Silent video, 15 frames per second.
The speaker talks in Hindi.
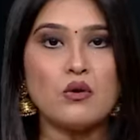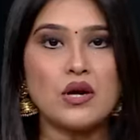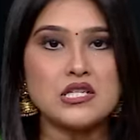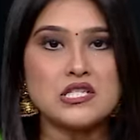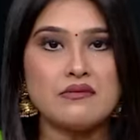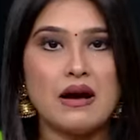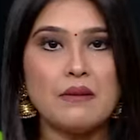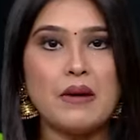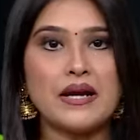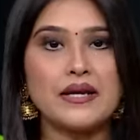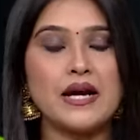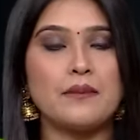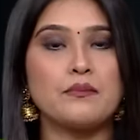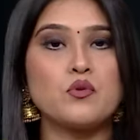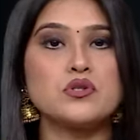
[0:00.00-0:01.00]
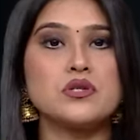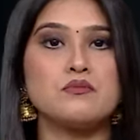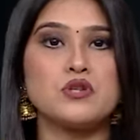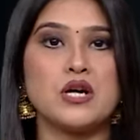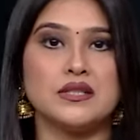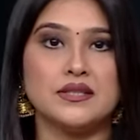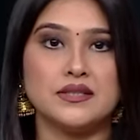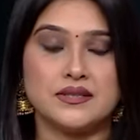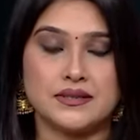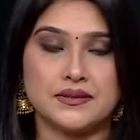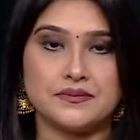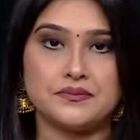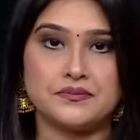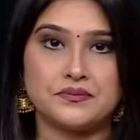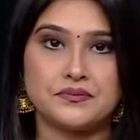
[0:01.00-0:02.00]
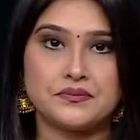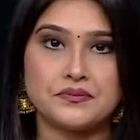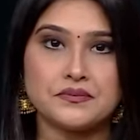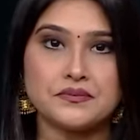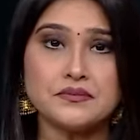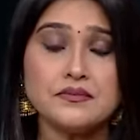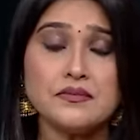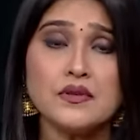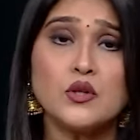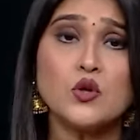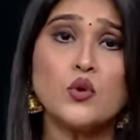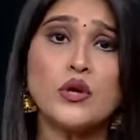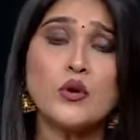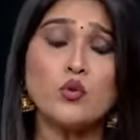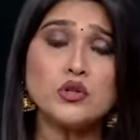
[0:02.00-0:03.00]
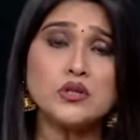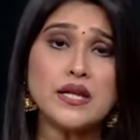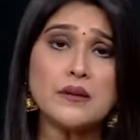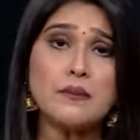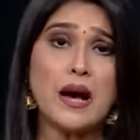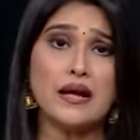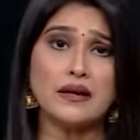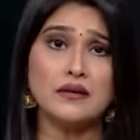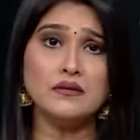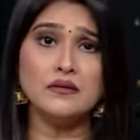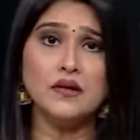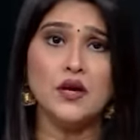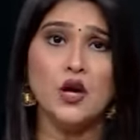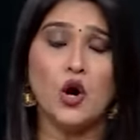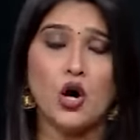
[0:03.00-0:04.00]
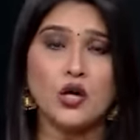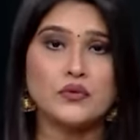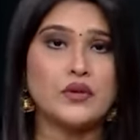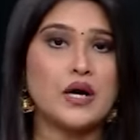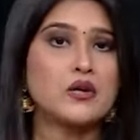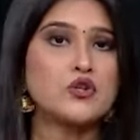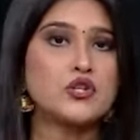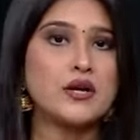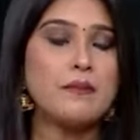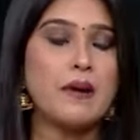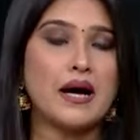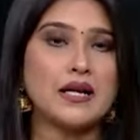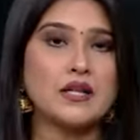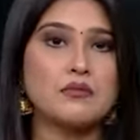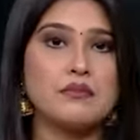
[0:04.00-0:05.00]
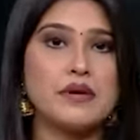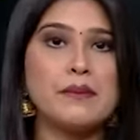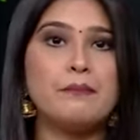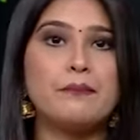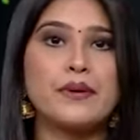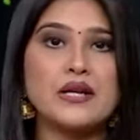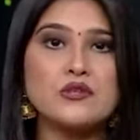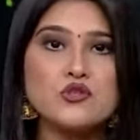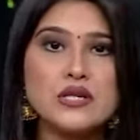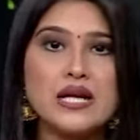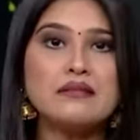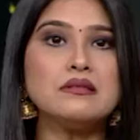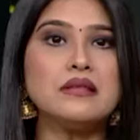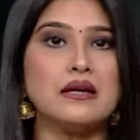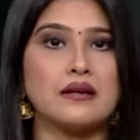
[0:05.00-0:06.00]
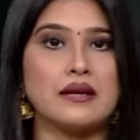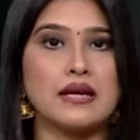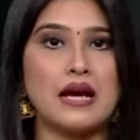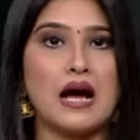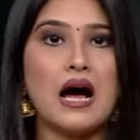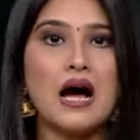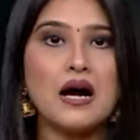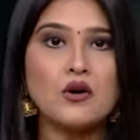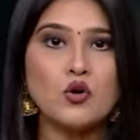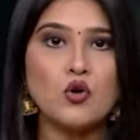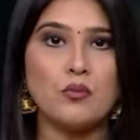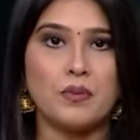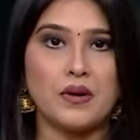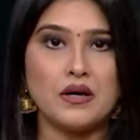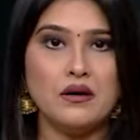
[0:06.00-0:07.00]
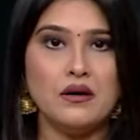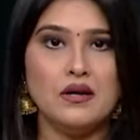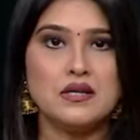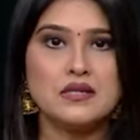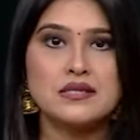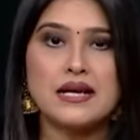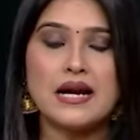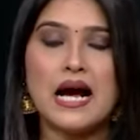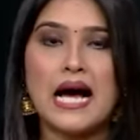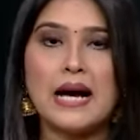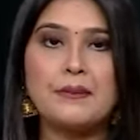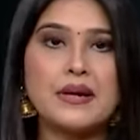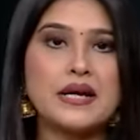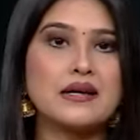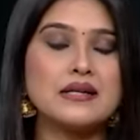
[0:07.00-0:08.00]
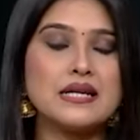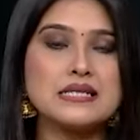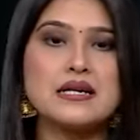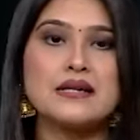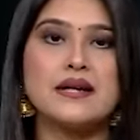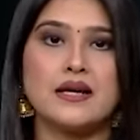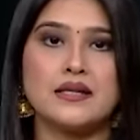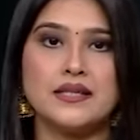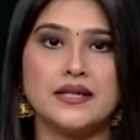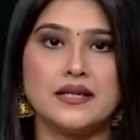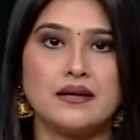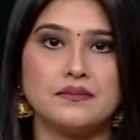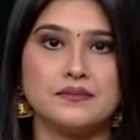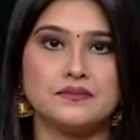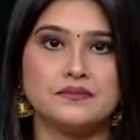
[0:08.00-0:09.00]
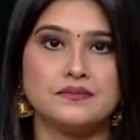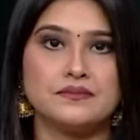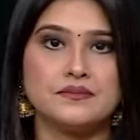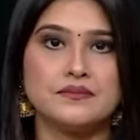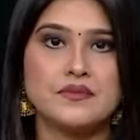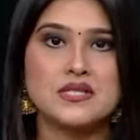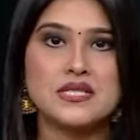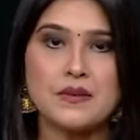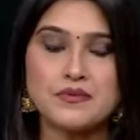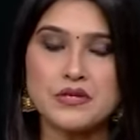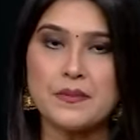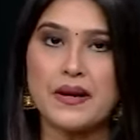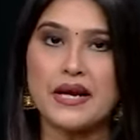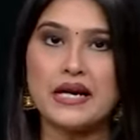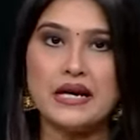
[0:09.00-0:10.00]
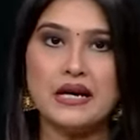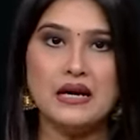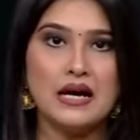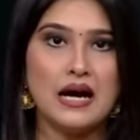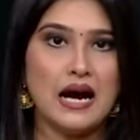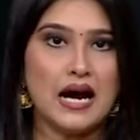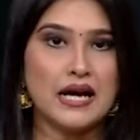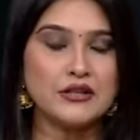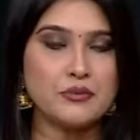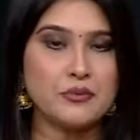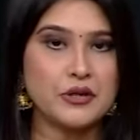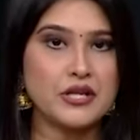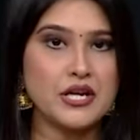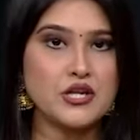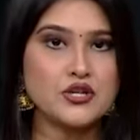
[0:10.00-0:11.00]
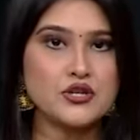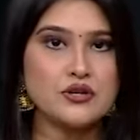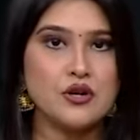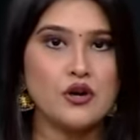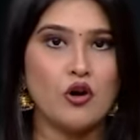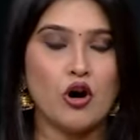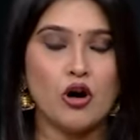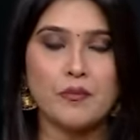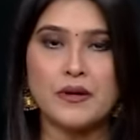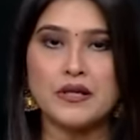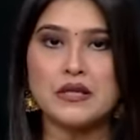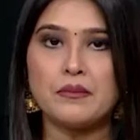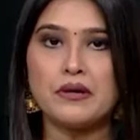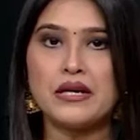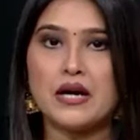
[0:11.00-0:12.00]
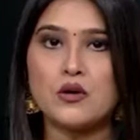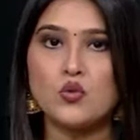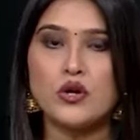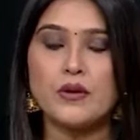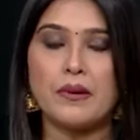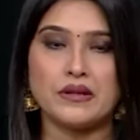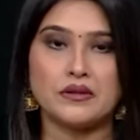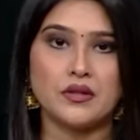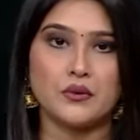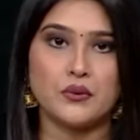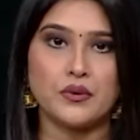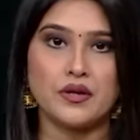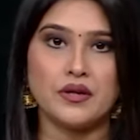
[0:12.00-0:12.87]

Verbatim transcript: का जवाब आइए आपको समझा देते हैं क्योंकि उत्तर भारत और दक्षिण भारत में प्रजनन दर के आंकड़ों पर जरा आप एक नजर डालिएगा सबसे पहले आंध्र प्रदेश और फिर तमिलनाडु की बात करोगे